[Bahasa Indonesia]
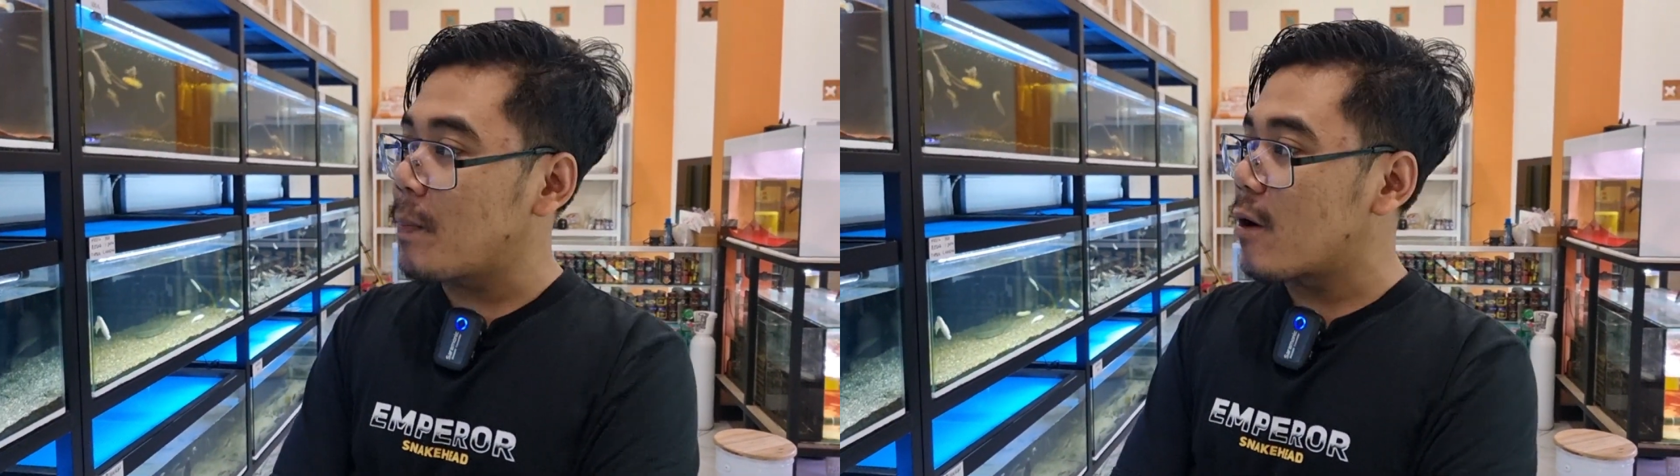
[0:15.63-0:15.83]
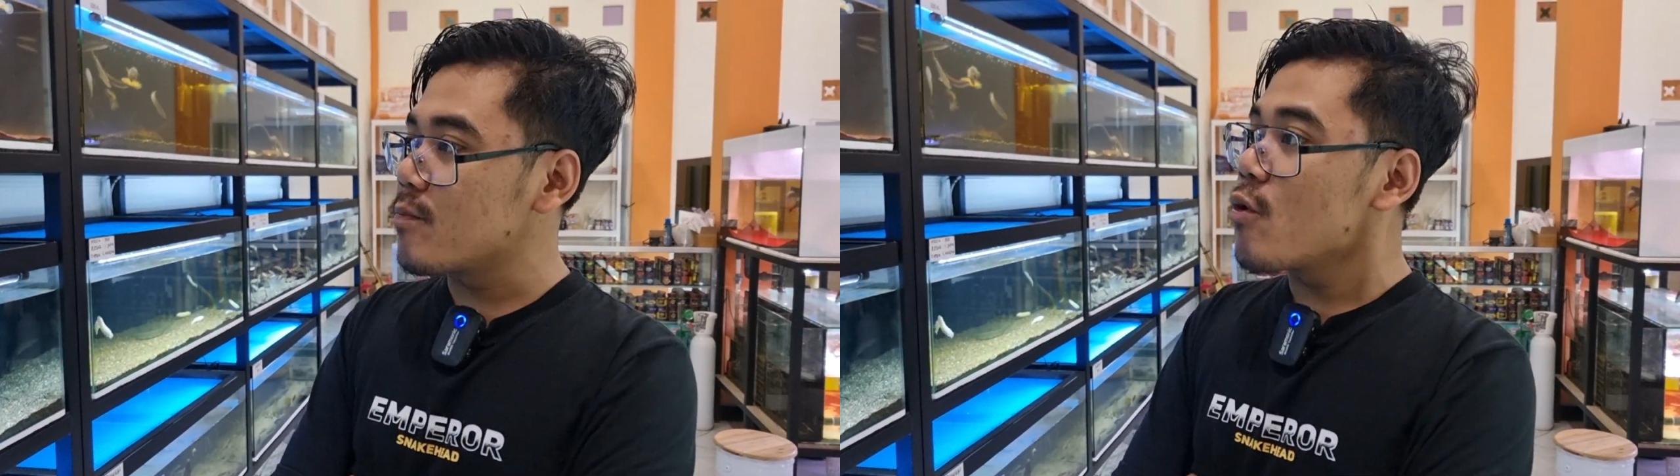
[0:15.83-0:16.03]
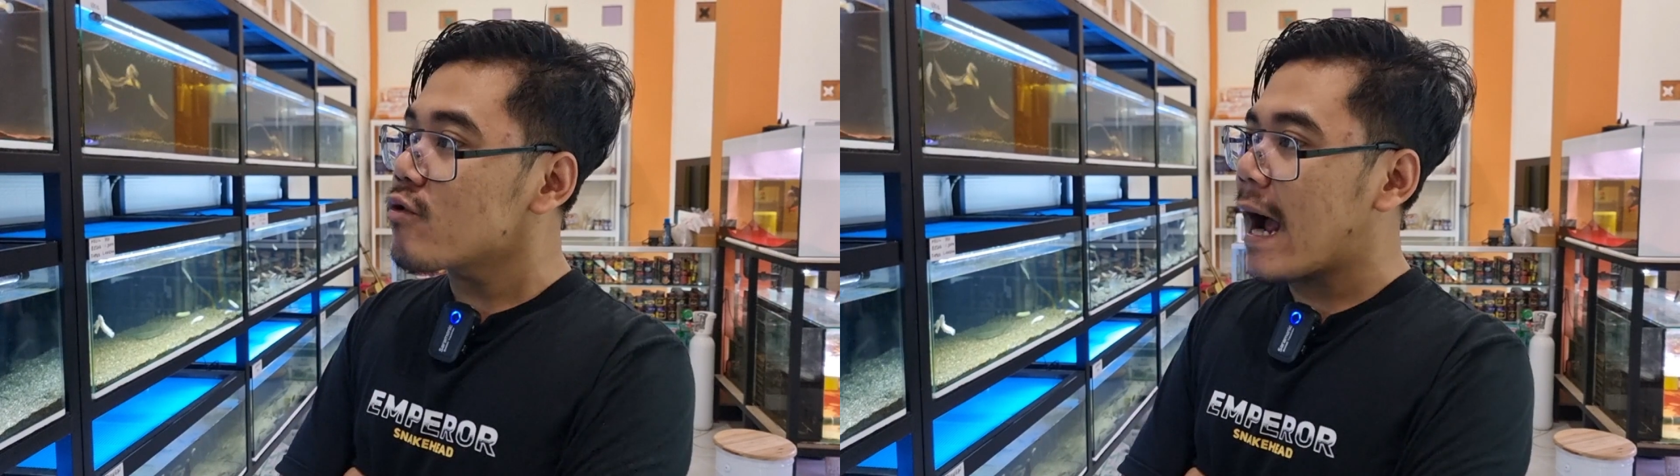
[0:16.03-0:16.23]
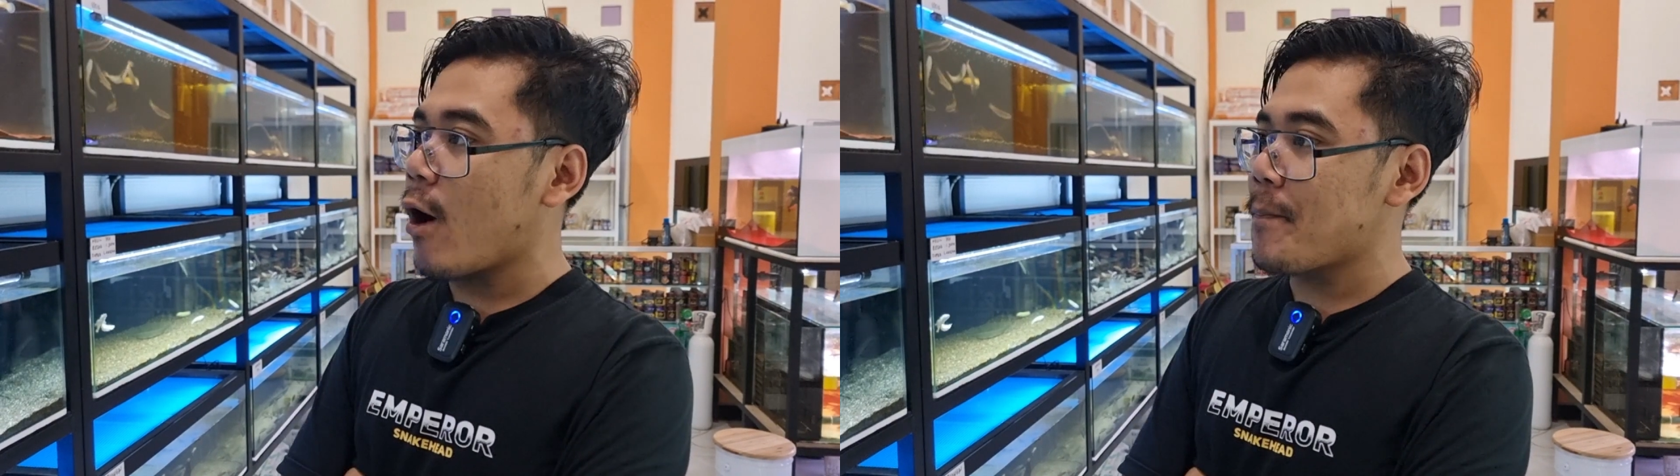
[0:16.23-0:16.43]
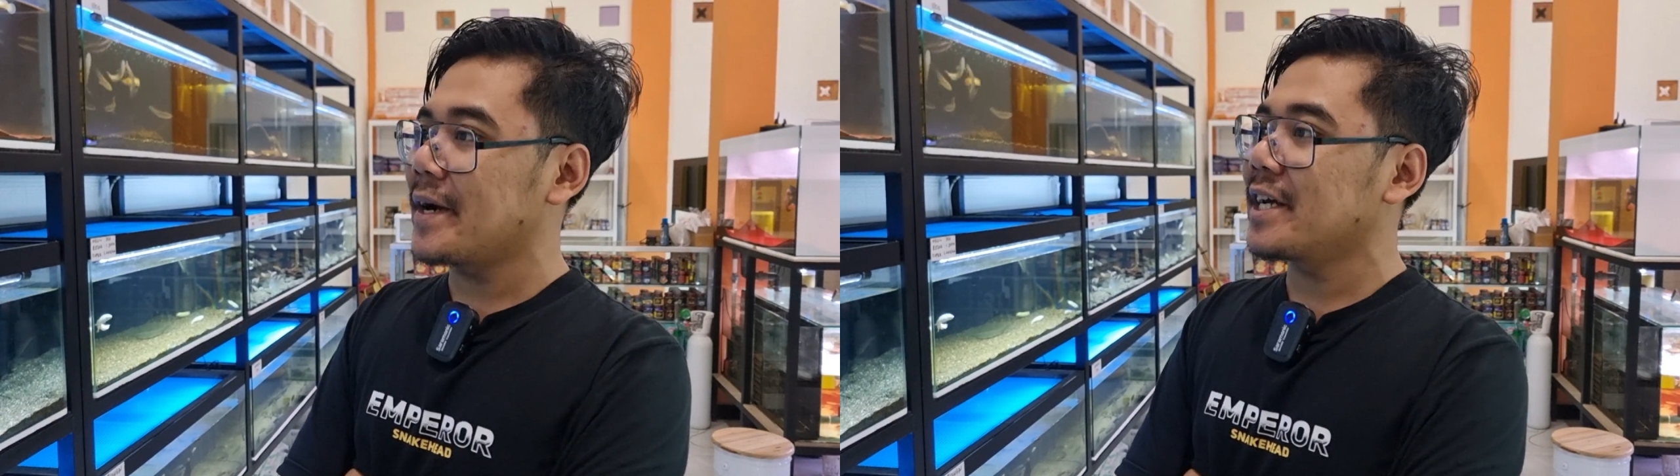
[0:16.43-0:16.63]
baru buka
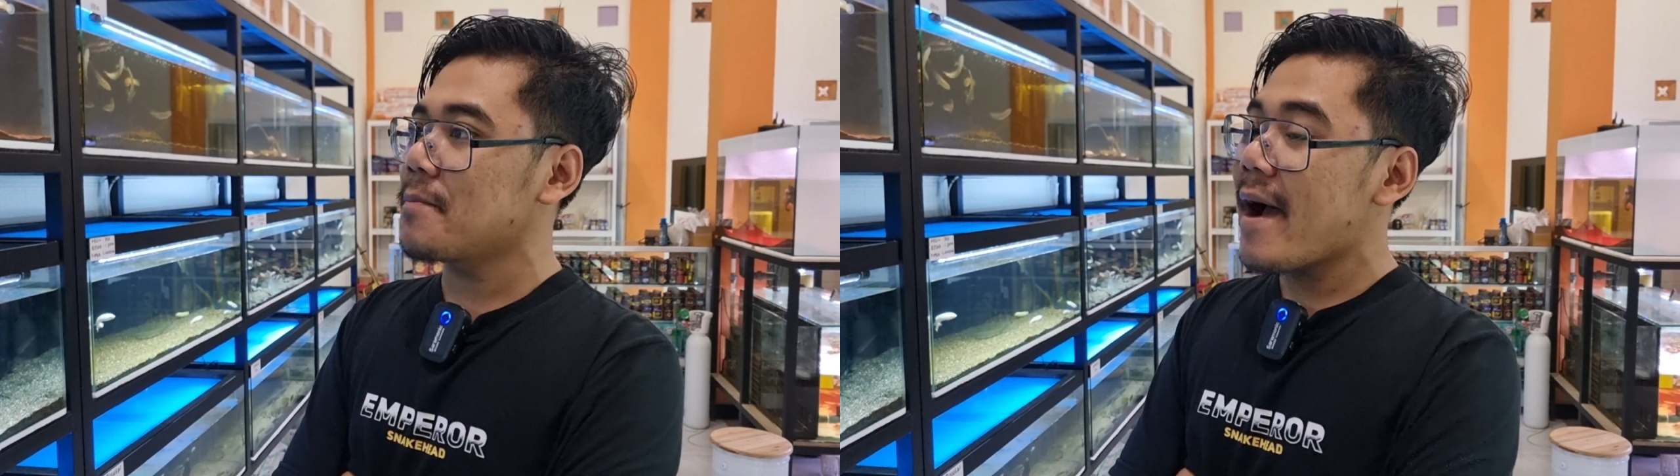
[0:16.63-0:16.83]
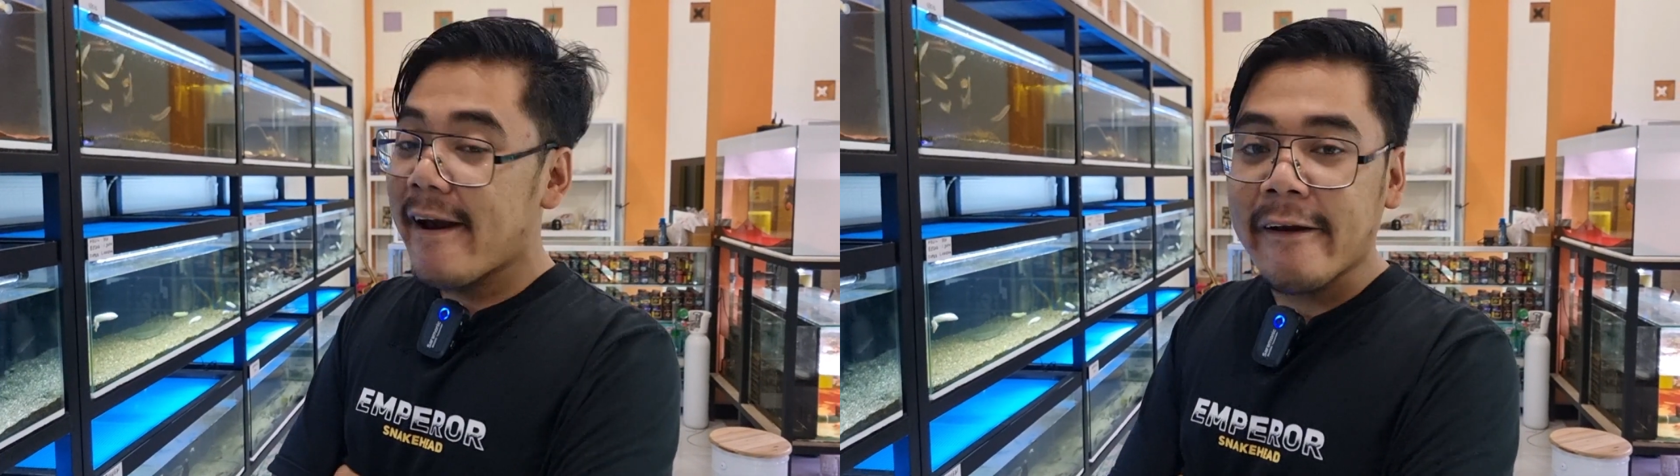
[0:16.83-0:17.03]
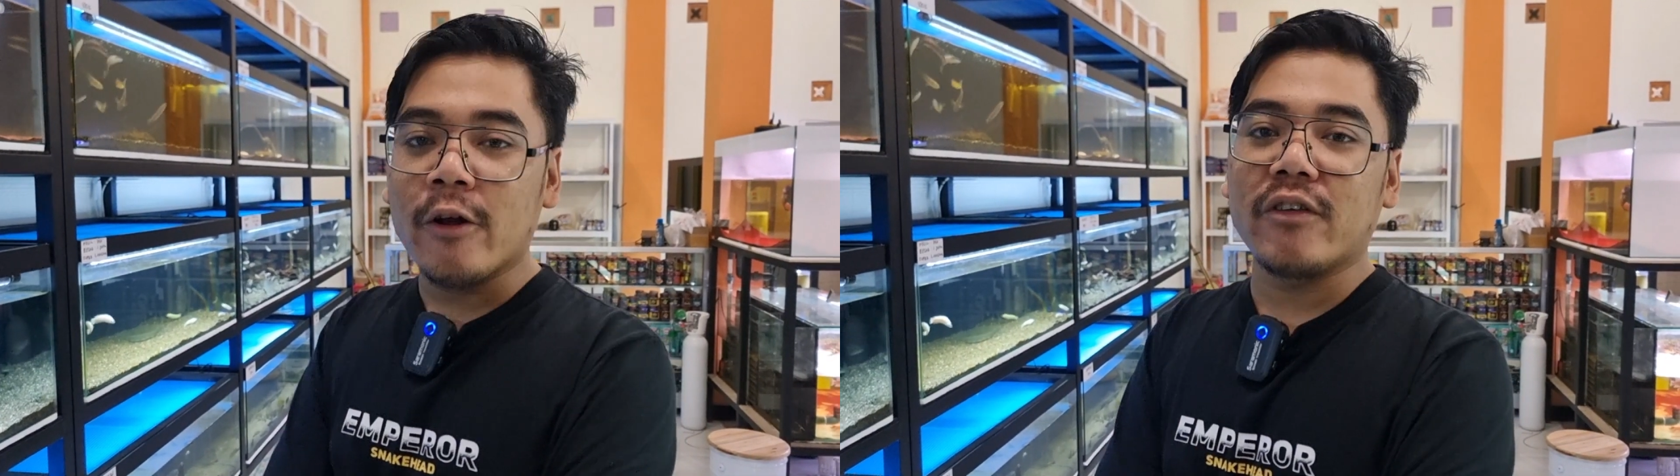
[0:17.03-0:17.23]
opening kemarin